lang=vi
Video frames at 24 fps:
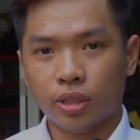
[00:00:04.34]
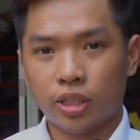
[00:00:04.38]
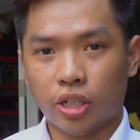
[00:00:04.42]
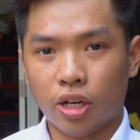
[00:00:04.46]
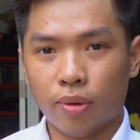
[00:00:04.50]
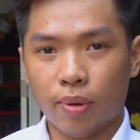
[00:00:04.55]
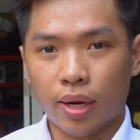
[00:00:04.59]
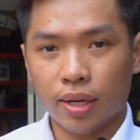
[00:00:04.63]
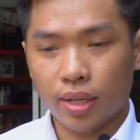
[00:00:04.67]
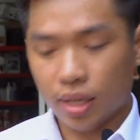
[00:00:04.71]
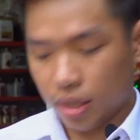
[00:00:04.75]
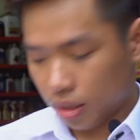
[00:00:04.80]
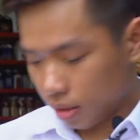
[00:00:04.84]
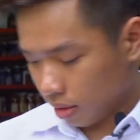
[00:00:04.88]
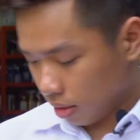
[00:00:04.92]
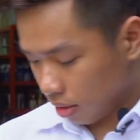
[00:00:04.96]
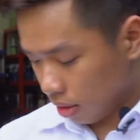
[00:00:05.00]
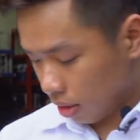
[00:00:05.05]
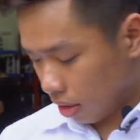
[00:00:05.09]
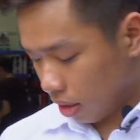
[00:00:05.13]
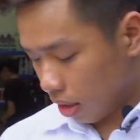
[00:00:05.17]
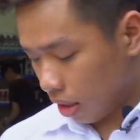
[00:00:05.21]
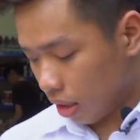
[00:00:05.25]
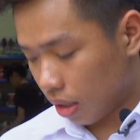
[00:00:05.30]
Chào các bạn nha,
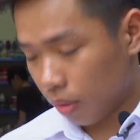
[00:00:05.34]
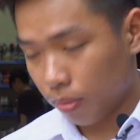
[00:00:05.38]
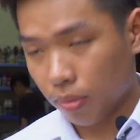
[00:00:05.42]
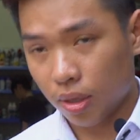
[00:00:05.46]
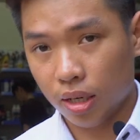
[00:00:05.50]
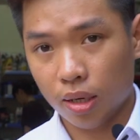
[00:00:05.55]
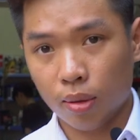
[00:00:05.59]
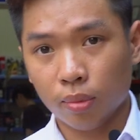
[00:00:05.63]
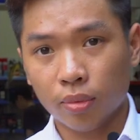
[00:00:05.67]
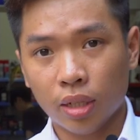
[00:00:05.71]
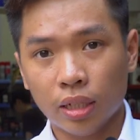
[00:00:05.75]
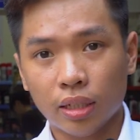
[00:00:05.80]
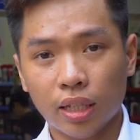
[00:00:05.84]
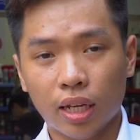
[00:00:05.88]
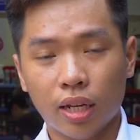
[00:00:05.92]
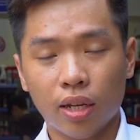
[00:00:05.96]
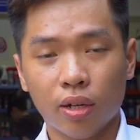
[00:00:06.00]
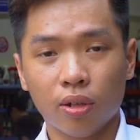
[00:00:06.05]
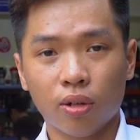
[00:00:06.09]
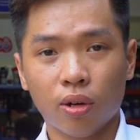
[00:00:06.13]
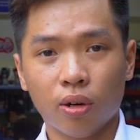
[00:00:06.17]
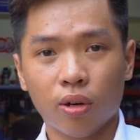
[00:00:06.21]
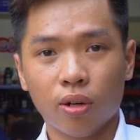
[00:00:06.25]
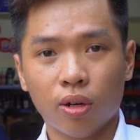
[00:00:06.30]
à, mình là công ty
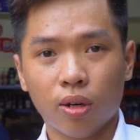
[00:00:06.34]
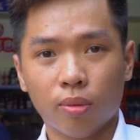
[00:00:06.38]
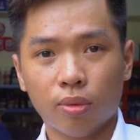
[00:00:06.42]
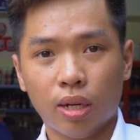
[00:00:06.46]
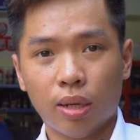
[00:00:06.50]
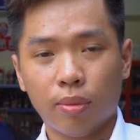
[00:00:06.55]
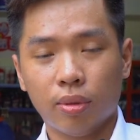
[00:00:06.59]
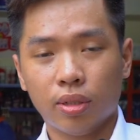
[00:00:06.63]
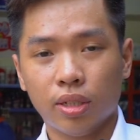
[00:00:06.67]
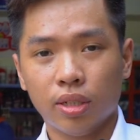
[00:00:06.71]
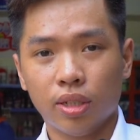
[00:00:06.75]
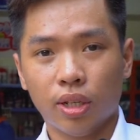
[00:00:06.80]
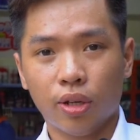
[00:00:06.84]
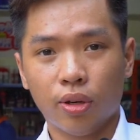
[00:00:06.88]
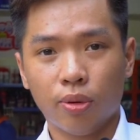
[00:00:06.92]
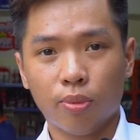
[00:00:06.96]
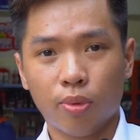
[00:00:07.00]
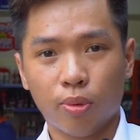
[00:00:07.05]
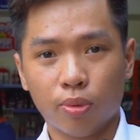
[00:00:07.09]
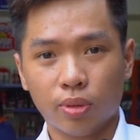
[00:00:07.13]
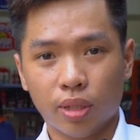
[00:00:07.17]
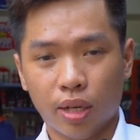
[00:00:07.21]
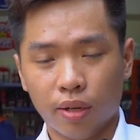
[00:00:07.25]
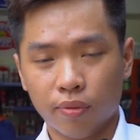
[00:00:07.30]
Taheco Nay mình giới thiệu
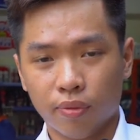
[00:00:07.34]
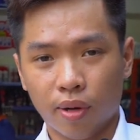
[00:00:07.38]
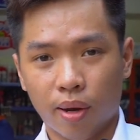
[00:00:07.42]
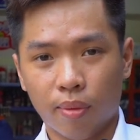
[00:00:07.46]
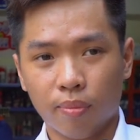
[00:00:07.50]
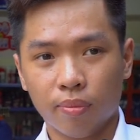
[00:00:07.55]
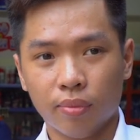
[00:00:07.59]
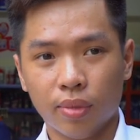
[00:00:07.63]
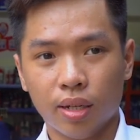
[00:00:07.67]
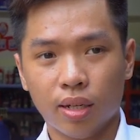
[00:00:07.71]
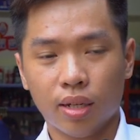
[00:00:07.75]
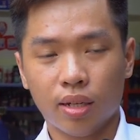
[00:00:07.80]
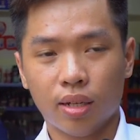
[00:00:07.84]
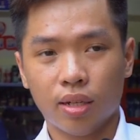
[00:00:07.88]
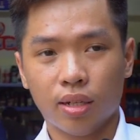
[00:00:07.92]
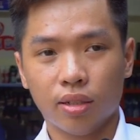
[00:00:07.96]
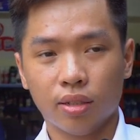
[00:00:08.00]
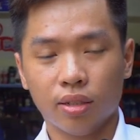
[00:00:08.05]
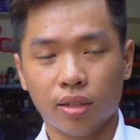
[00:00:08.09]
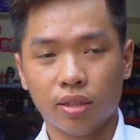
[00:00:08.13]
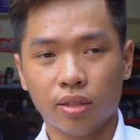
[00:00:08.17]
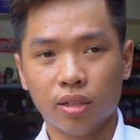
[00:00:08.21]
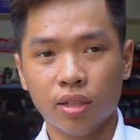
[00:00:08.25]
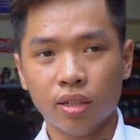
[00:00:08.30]
một sản phẩm à,
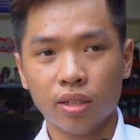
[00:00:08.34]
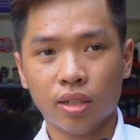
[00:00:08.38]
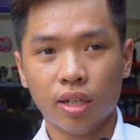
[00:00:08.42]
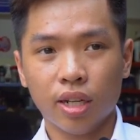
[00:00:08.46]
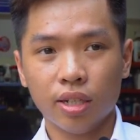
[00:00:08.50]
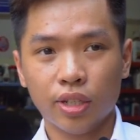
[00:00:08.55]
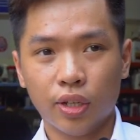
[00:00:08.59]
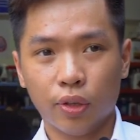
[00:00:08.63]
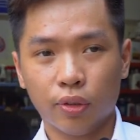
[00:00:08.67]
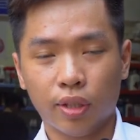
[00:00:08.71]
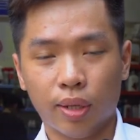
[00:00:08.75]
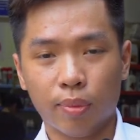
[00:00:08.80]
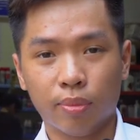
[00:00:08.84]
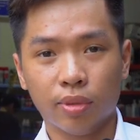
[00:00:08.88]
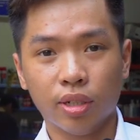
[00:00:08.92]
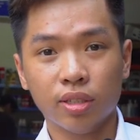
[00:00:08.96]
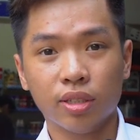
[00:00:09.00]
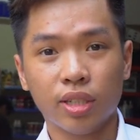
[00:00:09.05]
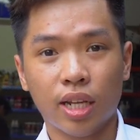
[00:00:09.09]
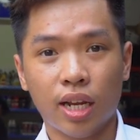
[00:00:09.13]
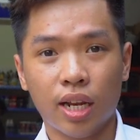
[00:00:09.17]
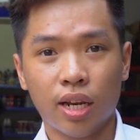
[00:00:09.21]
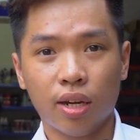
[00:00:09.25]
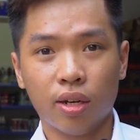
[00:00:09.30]
được rất các nhiều tiệm rửa
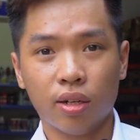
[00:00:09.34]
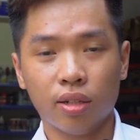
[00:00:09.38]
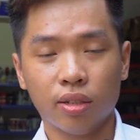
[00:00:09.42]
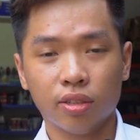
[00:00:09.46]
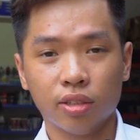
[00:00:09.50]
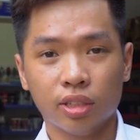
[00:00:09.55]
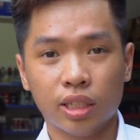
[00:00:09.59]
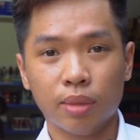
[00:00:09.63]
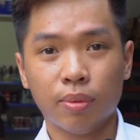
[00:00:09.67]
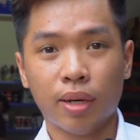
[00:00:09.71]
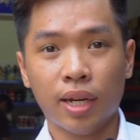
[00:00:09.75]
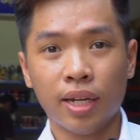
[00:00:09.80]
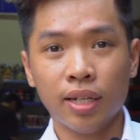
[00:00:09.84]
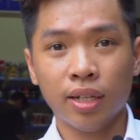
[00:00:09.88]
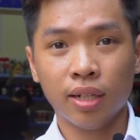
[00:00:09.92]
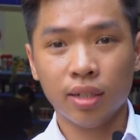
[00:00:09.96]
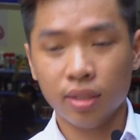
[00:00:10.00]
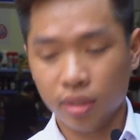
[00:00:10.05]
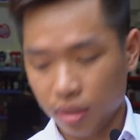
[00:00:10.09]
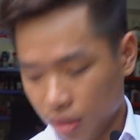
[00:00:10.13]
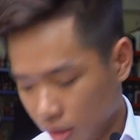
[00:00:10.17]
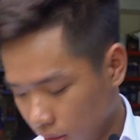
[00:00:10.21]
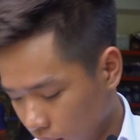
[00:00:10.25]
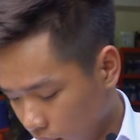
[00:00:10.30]
xe xe máy á,
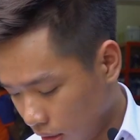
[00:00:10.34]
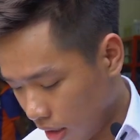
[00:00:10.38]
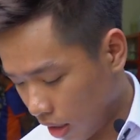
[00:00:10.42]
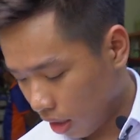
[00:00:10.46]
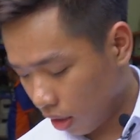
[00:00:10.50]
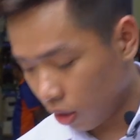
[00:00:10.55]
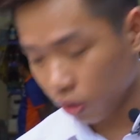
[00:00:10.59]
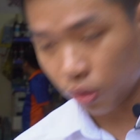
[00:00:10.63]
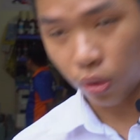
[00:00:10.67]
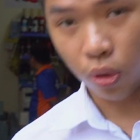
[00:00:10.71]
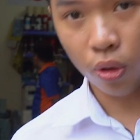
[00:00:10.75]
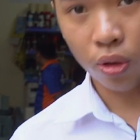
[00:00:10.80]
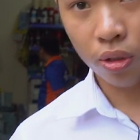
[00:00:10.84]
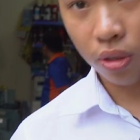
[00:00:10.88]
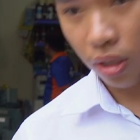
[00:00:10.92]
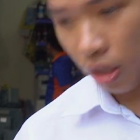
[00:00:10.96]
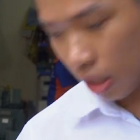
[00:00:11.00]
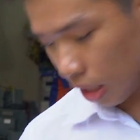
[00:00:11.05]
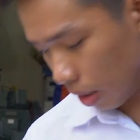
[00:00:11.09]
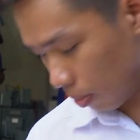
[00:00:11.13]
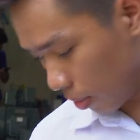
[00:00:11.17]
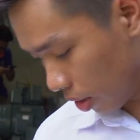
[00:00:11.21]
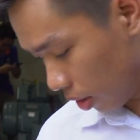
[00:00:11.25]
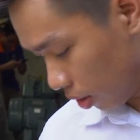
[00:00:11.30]
à, ưa chuộng
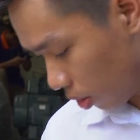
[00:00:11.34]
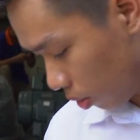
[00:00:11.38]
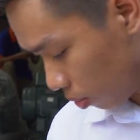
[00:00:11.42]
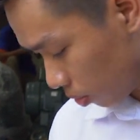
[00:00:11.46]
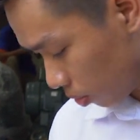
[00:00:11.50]
đó là bình